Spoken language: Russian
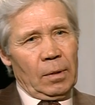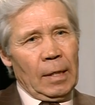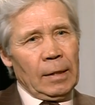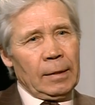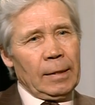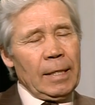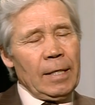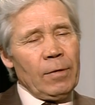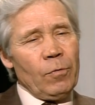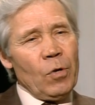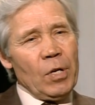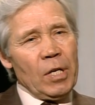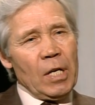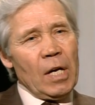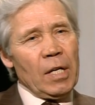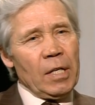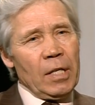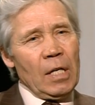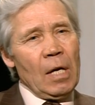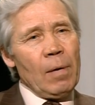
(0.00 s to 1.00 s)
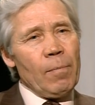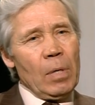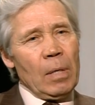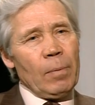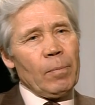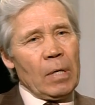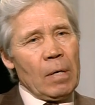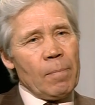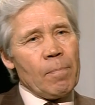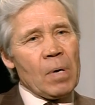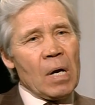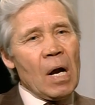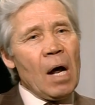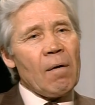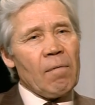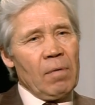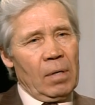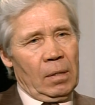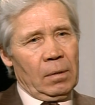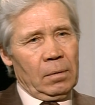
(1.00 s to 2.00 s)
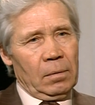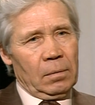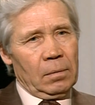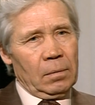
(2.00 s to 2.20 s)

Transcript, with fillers: Это его неотъемлемое право,